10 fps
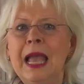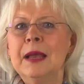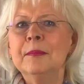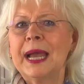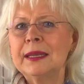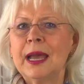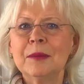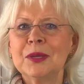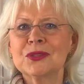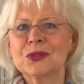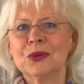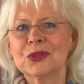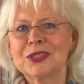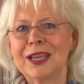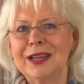Mein Name ist
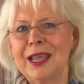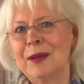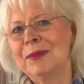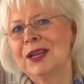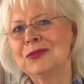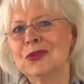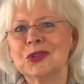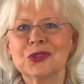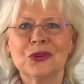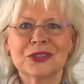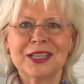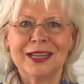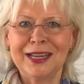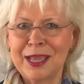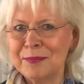Dorothea Lehrmann von Dorothea
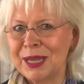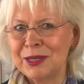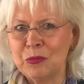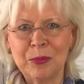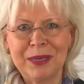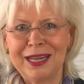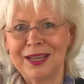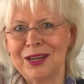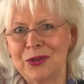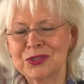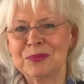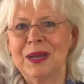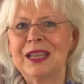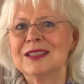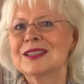Lehrmann Immobilien aus
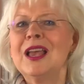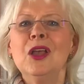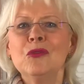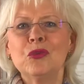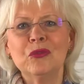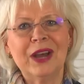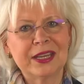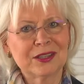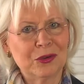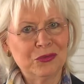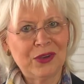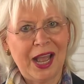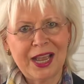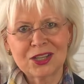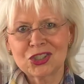Mainz. Für weitere
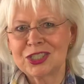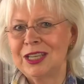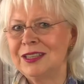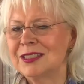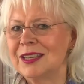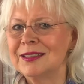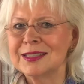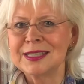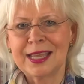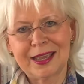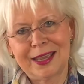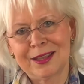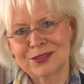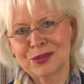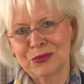Fragen stehe ich Ihnen sehr
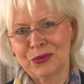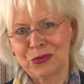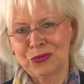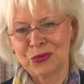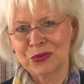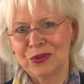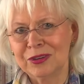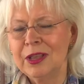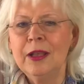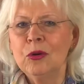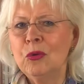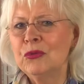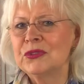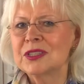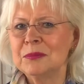gern zur Verfügung.
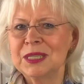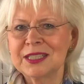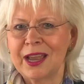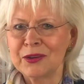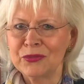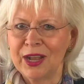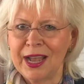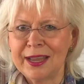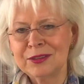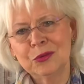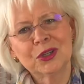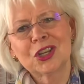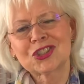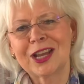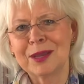Rufen Sie mich einfach an
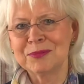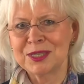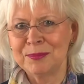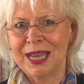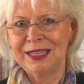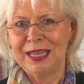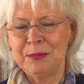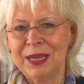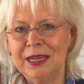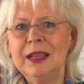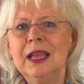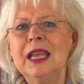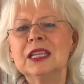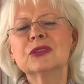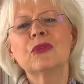oder schreiben Sie mir eine E-Mail.
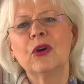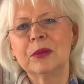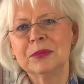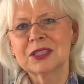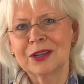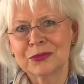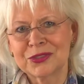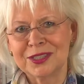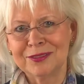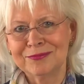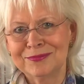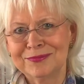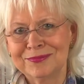Ich freue mich auf Sie.